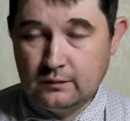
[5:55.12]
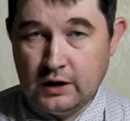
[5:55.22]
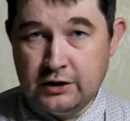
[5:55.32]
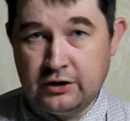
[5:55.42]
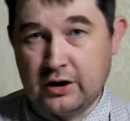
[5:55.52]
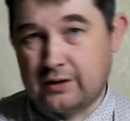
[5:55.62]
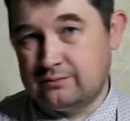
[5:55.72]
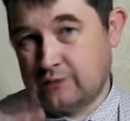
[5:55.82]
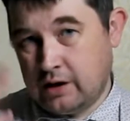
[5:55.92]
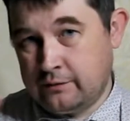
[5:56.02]
Это так,
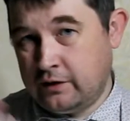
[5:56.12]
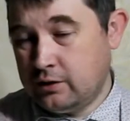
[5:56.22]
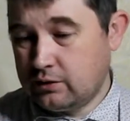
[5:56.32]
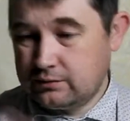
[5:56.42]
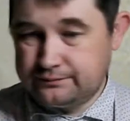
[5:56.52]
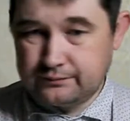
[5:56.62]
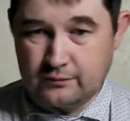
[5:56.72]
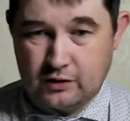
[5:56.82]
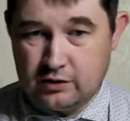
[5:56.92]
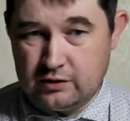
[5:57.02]
обволок,
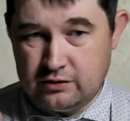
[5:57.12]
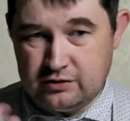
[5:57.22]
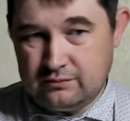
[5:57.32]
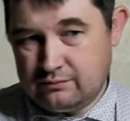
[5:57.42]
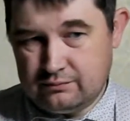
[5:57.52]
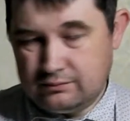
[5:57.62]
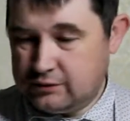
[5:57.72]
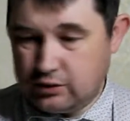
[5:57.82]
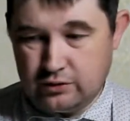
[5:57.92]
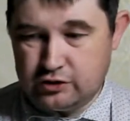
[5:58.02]

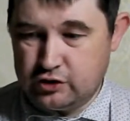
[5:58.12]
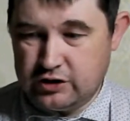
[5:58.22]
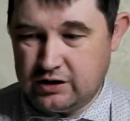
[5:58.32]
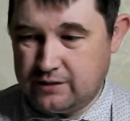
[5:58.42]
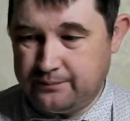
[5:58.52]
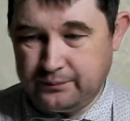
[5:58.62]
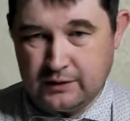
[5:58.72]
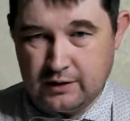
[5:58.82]
такое ощущение –